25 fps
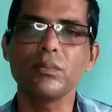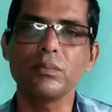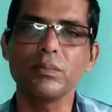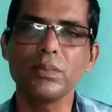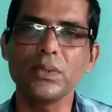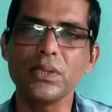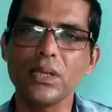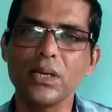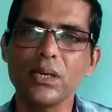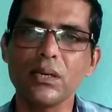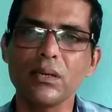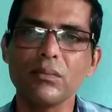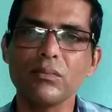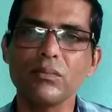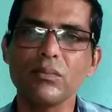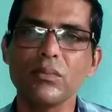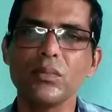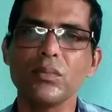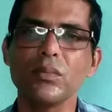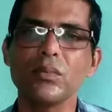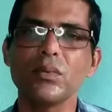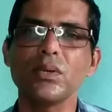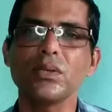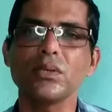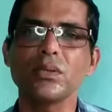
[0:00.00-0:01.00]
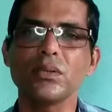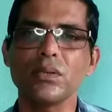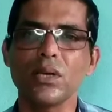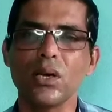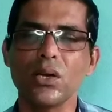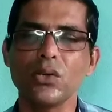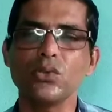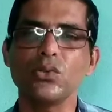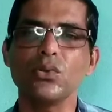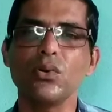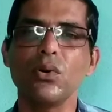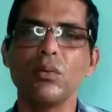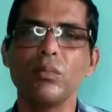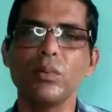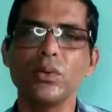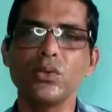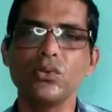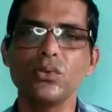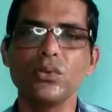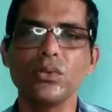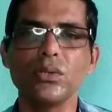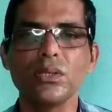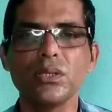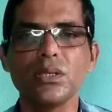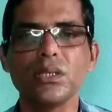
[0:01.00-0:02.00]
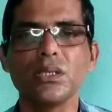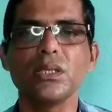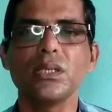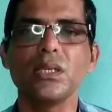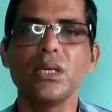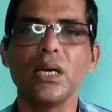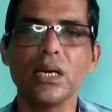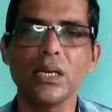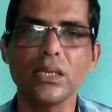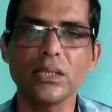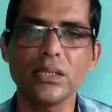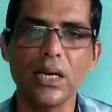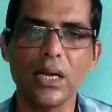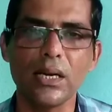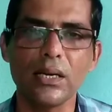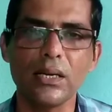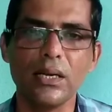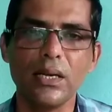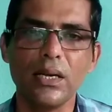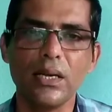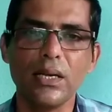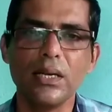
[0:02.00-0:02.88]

পিতারকে সাহায্য করবার জন্য তিনি শিকারে যান